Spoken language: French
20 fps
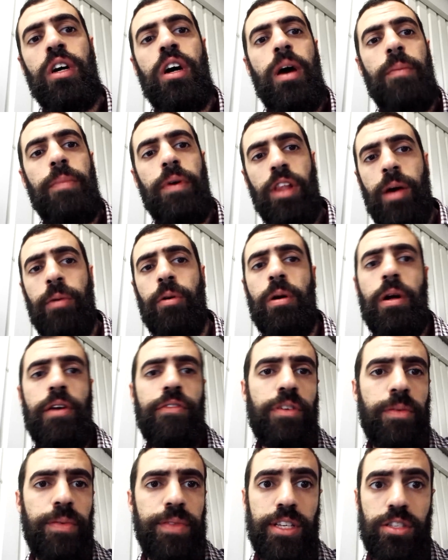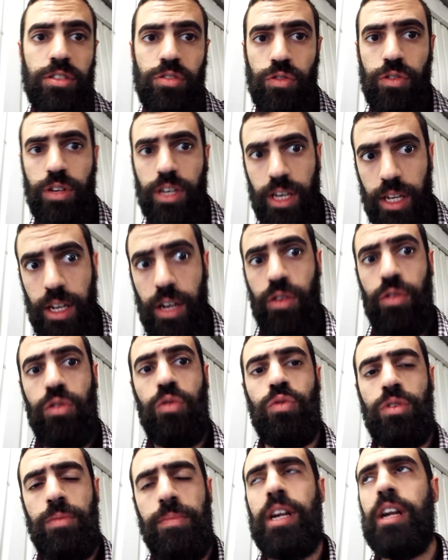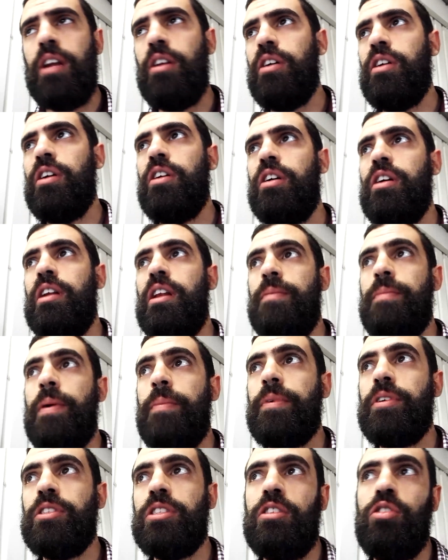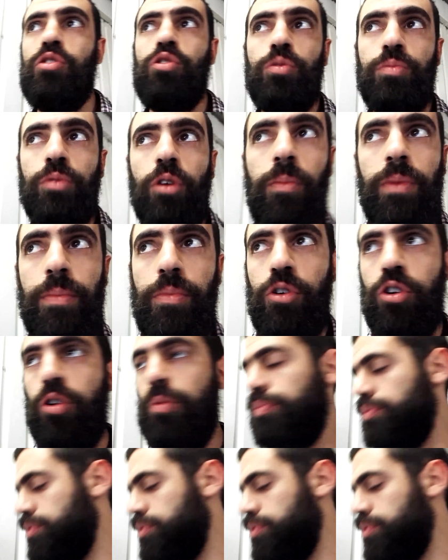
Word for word: pendant la première fermentation, et il y en a une où ils mettent les mêmes quantités de houblon, mais beaucoup plus